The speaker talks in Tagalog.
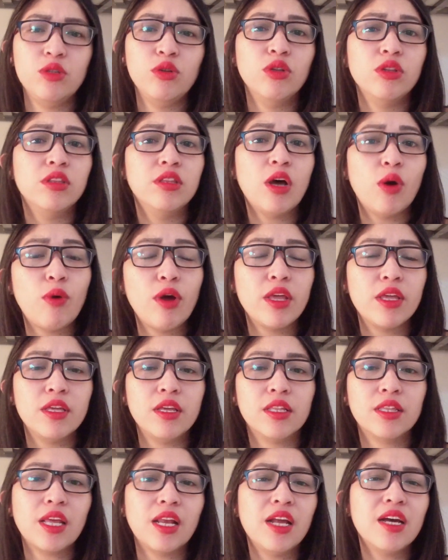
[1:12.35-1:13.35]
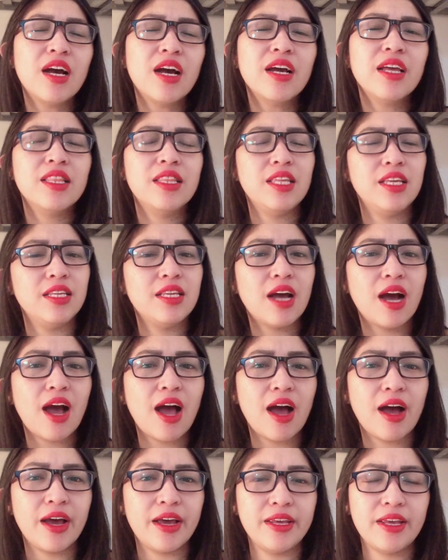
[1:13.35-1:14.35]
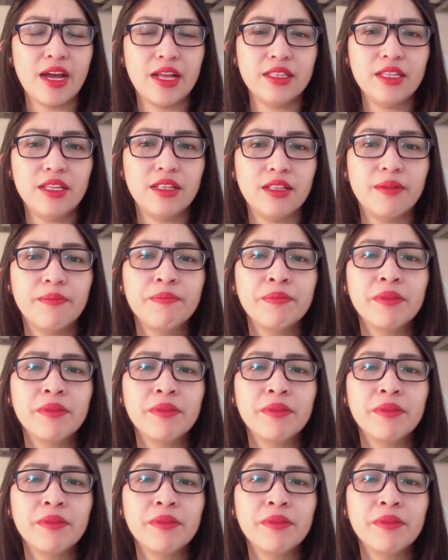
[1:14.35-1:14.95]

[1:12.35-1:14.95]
yun daw ay talagang hindi niya kakayanin.